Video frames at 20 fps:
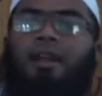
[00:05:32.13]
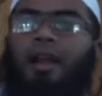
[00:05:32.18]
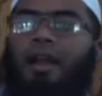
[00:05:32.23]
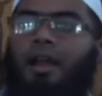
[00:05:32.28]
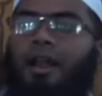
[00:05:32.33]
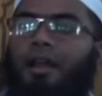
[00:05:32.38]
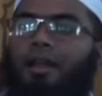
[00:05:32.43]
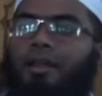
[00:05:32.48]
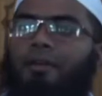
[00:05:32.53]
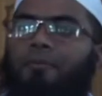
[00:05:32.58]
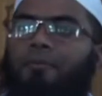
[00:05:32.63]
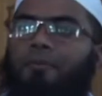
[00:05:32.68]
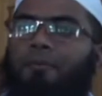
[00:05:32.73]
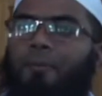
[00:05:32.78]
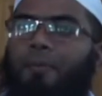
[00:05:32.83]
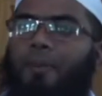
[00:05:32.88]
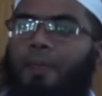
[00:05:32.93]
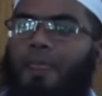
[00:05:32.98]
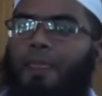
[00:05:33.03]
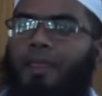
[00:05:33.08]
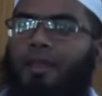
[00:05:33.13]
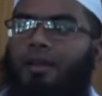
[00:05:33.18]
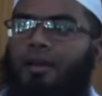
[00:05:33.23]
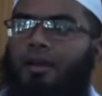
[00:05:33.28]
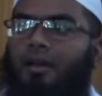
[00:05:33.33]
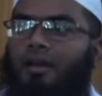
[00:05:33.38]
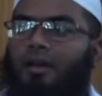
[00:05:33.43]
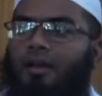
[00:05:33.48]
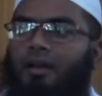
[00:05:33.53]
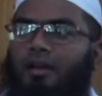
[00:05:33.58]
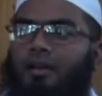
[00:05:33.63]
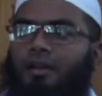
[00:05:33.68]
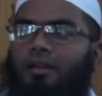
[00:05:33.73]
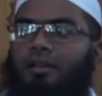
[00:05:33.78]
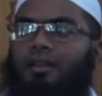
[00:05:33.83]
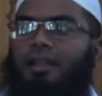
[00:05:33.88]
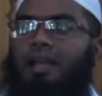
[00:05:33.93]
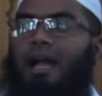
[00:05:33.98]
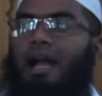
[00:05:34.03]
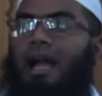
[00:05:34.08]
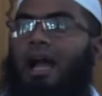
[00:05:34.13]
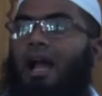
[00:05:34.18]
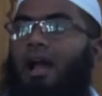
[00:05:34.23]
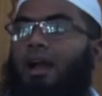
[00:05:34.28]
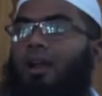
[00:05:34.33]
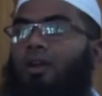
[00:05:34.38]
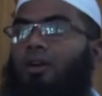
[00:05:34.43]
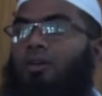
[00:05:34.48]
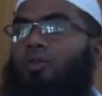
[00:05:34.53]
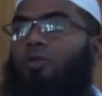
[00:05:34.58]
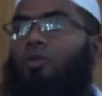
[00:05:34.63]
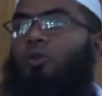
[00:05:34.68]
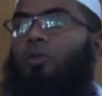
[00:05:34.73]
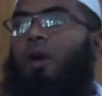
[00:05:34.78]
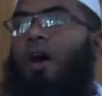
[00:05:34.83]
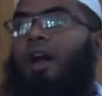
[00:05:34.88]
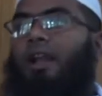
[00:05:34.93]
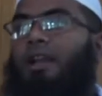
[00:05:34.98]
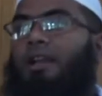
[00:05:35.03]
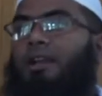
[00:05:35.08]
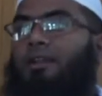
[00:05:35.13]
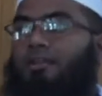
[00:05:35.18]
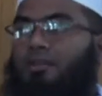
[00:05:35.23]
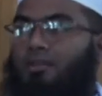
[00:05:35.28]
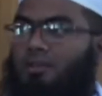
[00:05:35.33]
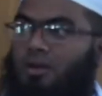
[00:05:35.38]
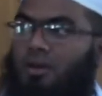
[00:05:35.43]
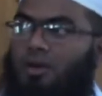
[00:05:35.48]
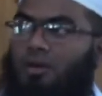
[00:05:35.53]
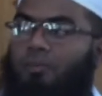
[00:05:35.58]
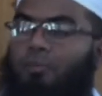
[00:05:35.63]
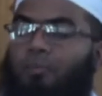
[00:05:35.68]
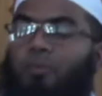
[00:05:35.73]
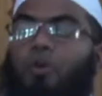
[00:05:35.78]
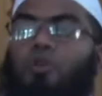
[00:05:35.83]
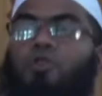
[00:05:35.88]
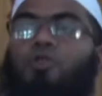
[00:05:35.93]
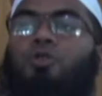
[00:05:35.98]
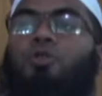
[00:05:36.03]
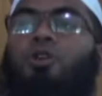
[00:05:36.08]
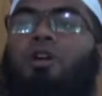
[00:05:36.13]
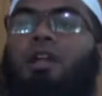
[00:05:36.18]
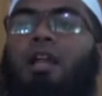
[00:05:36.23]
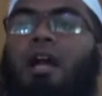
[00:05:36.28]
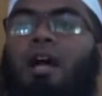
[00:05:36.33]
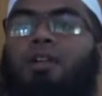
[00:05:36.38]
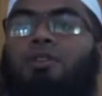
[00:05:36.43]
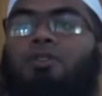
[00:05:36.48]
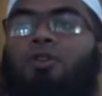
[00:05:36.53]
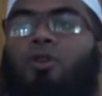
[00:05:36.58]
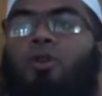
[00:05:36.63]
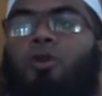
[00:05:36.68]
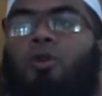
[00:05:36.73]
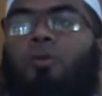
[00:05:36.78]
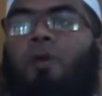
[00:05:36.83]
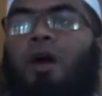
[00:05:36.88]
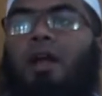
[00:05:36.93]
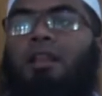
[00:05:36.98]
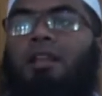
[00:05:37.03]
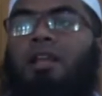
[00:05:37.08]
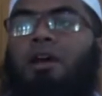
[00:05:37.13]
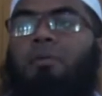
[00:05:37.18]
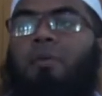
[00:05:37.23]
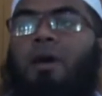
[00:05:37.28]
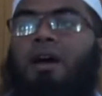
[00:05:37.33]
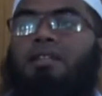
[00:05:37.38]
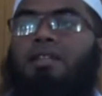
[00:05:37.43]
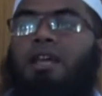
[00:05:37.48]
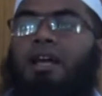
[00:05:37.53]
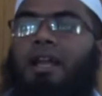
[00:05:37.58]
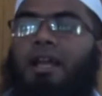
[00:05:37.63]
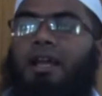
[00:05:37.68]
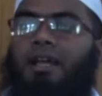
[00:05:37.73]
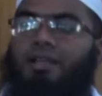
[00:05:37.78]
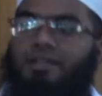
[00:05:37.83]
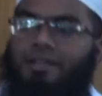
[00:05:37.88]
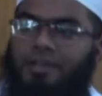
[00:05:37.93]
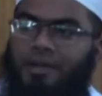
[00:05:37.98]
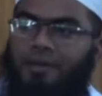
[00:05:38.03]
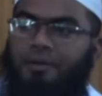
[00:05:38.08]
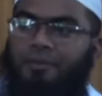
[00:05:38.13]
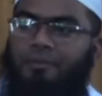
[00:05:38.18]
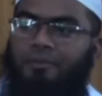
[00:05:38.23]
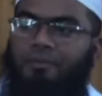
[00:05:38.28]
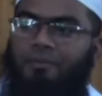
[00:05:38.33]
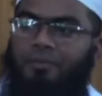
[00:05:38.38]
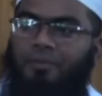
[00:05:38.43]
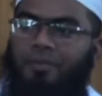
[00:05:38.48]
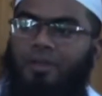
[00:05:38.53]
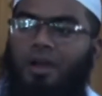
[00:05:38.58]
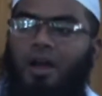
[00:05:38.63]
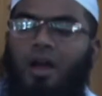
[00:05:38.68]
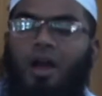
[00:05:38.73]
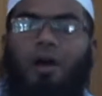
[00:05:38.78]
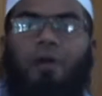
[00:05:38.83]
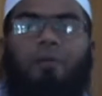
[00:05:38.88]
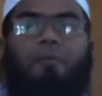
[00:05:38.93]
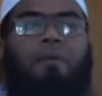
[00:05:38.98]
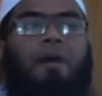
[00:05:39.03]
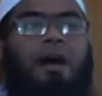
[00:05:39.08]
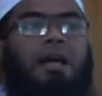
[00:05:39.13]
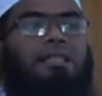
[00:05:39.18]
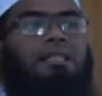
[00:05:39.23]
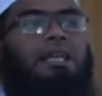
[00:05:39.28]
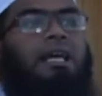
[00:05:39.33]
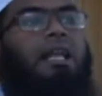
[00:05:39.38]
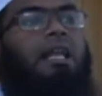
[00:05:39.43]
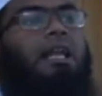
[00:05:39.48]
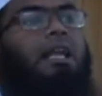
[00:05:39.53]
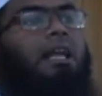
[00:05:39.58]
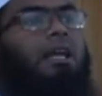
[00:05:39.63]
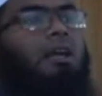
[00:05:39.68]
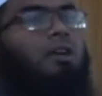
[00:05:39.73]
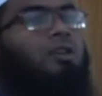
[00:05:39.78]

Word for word: না নাই দেখা গেল কুরবানির পশু কেনার জন্য বান্দা বাজারে গেছে বাজারে গিয়ে